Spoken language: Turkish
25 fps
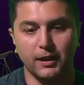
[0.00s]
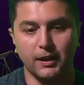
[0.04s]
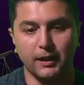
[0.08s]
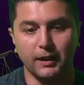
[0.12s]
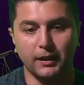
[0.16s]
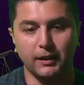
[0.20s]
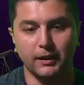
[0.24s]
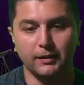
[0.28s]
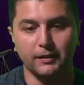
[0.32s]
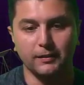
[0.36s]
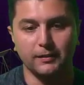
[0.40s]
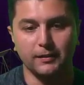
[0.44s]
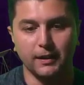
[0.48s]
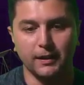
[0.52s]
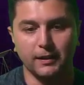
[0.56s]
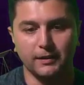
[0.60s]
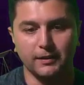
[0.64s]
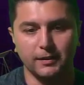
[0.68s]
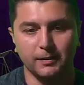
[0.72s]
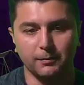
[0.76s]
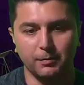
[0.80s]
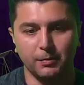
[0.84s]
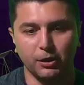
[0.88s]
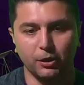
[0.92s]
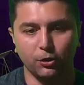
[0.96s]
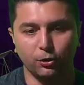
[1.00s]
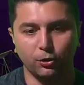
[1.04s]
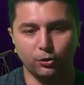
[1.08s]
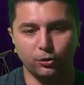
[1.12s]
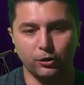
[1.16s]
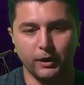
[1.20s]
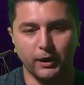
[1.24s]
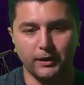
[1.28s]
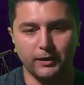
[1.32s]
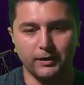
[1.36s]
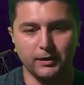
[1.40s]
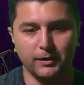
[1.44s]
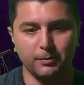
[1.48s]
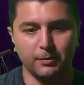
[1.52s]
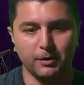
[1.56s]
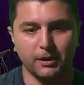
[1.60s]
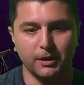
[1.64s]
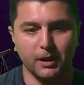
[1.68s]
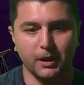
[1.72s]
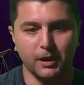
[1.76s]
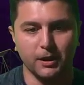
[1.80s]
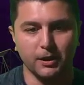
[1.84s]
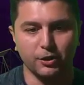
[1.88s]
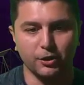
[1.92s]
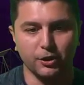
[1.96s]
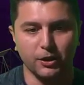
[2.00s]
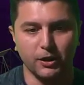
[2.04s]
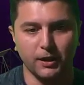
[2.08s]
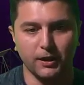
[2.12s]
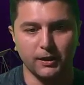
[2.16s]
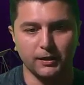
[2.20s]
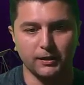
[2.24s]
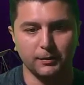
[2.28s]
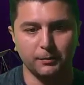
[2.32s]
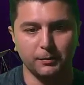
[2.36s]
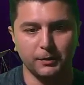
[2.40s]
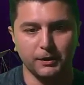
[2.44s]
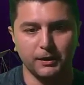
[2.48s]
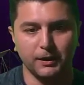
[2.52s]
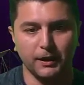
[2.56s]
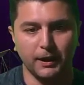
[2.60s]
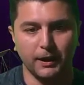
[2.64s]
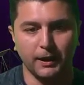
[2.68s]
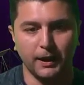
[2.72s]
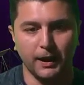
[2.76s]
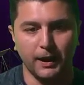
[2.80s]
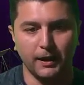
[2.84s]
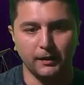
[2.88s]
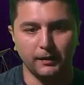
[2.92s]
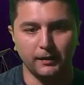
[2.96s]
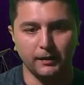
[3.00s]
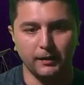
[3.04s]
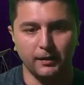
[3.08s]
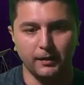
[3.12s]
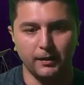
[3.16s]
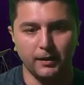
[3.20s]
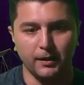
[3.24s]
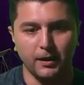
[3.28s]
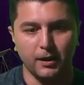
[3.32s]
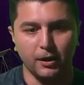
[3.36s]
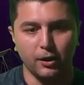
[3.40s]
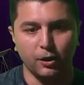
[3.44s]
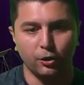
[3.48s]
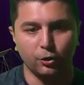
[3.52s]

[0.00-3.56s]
kare x eksi 1 olur. Eksi 1 karşıya artı 1 diye geldi.